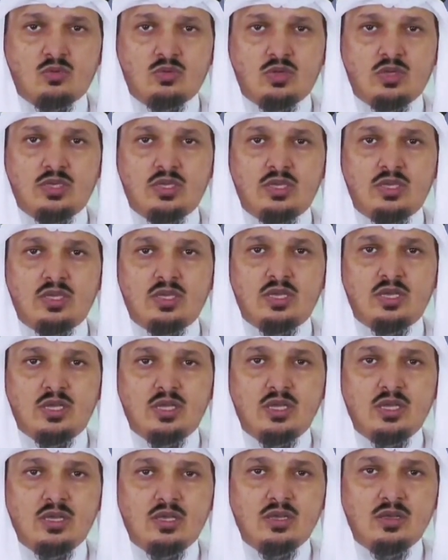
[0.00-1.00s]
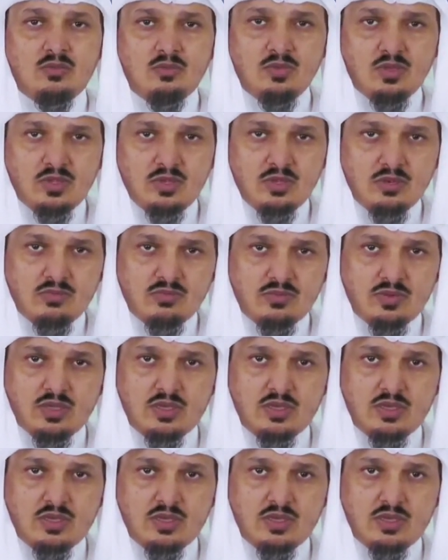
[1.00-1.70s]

وهي حامل